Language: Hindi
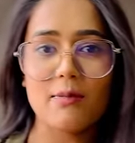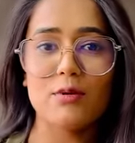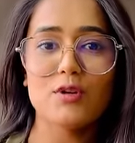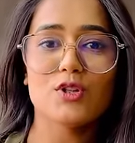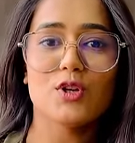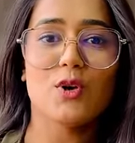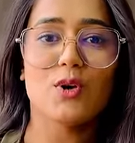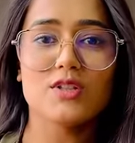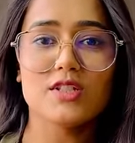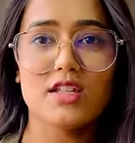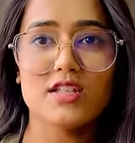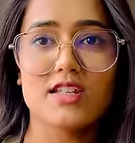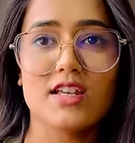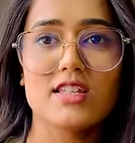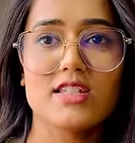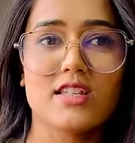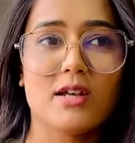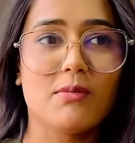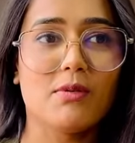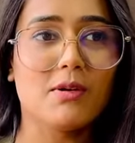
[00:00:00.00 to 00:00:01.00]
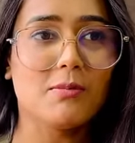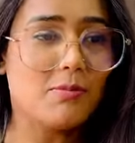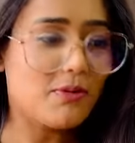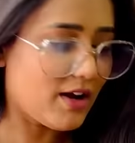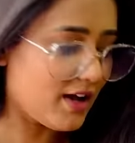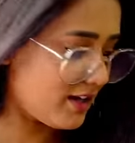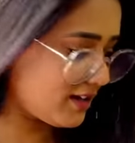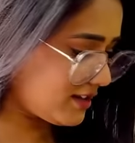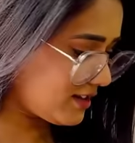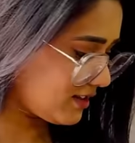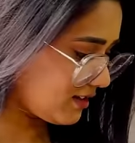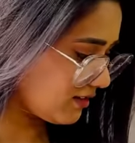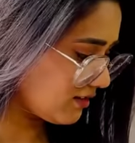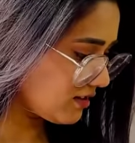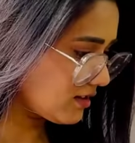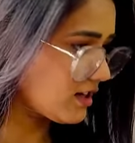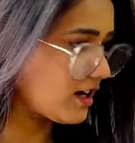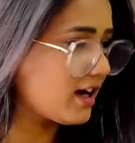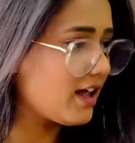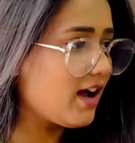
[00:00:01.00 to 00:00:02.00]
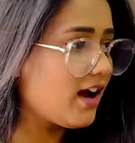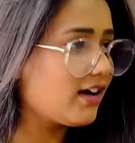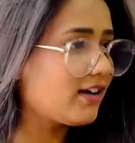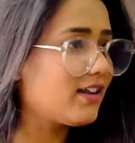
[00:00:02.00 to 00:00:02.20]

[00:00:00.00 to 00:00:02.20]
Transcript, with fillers: अमेजोन से जस्ट डबल प्राइस साढ़े आठ